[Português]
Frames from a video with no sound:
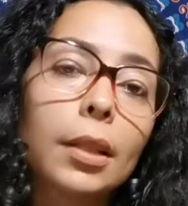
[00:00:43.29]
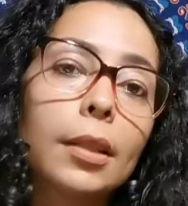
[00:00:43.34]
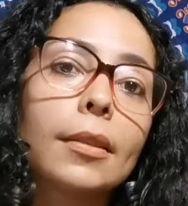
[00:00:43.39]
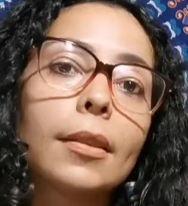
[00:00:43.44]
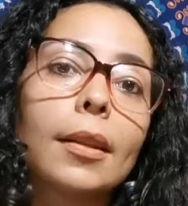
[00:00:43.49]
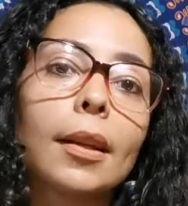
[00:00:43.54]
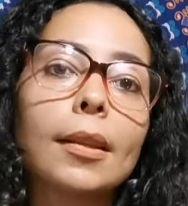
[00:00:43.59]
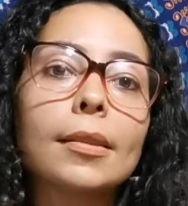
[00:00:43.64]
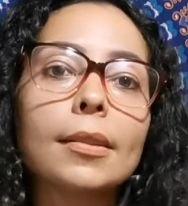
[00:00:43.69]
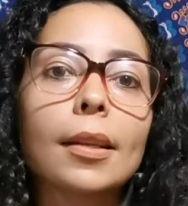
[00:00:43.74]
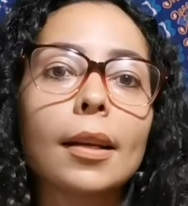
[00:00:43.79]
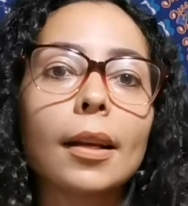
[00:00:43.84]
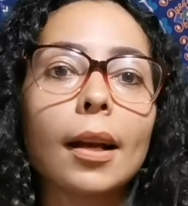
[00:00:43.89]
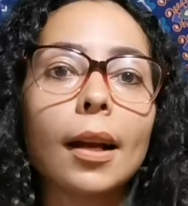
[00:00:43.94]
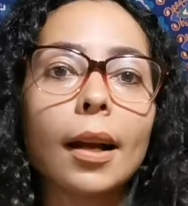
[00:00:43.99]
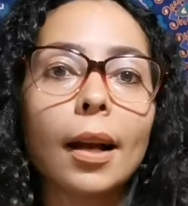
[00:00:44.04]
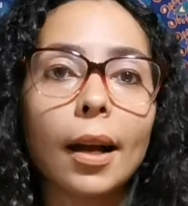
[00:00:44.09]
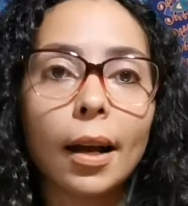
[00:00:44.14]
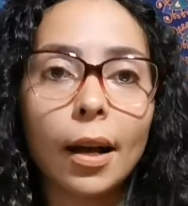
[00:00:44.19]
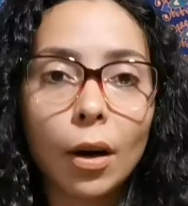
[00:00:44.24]
ele traz a
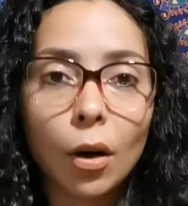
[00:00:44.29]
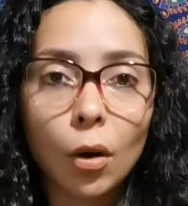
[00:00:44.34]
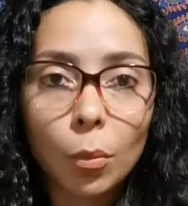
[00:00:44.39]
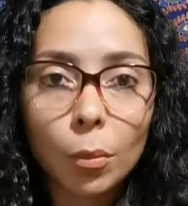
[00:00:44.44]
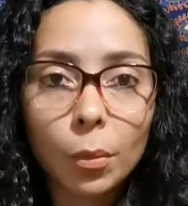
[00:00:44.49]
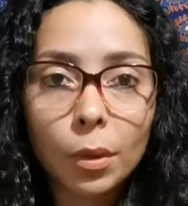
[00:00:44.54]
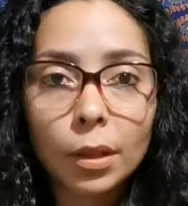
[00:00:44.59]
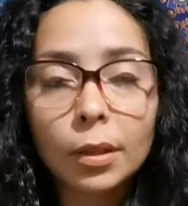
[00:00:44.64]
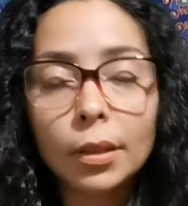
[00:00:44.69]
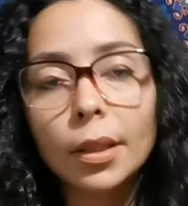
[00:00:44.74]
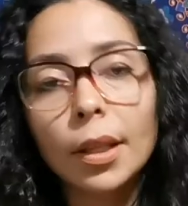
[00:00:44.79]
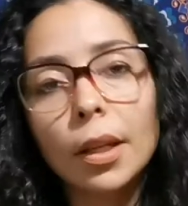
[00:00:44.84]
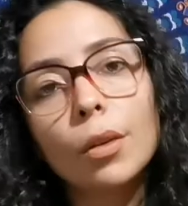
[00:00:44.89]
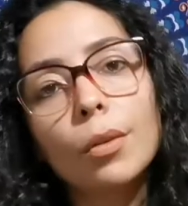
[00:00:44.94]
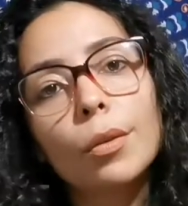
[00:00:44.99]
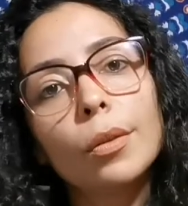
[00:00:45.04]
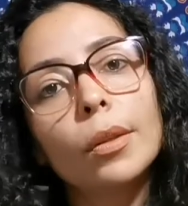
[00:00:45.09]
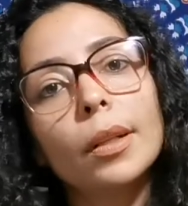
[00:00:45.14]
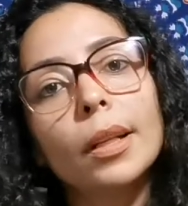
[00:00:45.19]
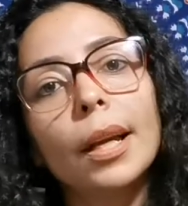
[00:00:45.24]
calma e a
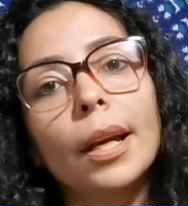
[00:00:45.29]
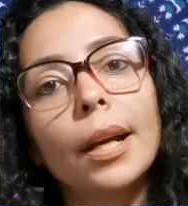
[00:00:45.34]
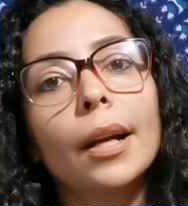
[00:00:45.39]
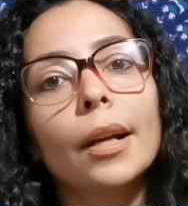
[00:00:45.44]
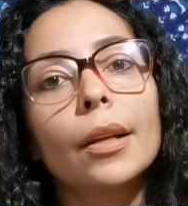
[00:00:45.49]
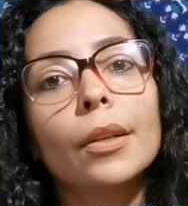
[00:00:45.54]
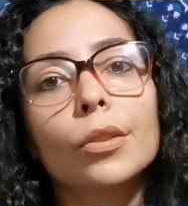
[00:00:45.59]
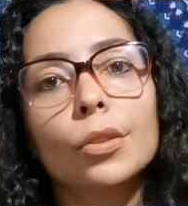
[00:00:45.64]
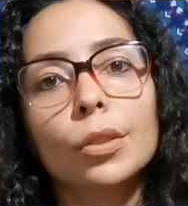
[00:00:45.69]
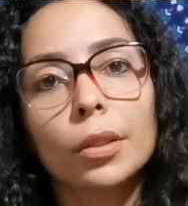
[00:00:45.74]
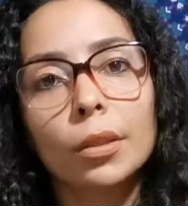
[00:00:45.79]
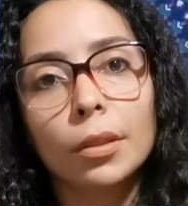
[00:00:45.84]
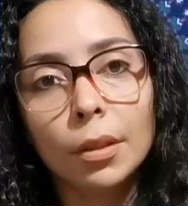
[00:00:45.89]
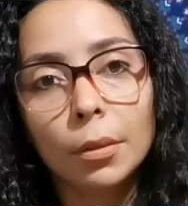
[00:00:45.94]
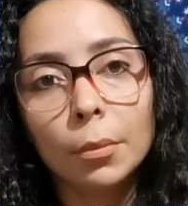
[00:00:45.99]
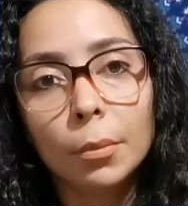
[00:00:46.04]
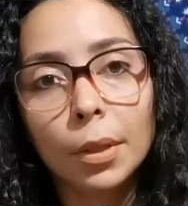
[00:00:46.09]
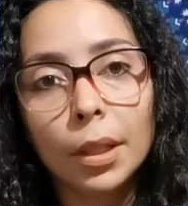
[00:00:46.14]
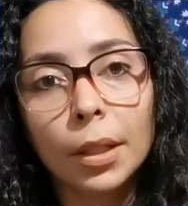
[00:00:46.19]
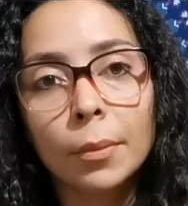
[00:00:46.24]
coragem
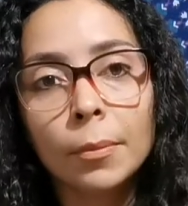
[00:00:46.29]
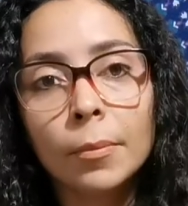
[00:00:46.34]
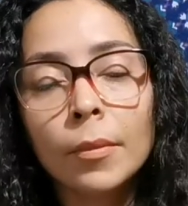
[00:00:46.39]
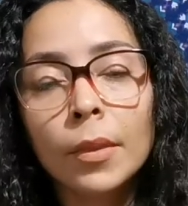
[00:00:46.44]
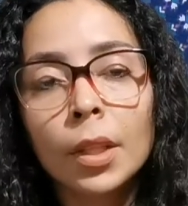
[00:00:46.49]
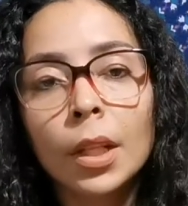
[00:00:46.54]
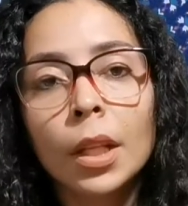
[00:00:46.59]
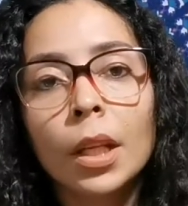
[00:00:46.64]
também.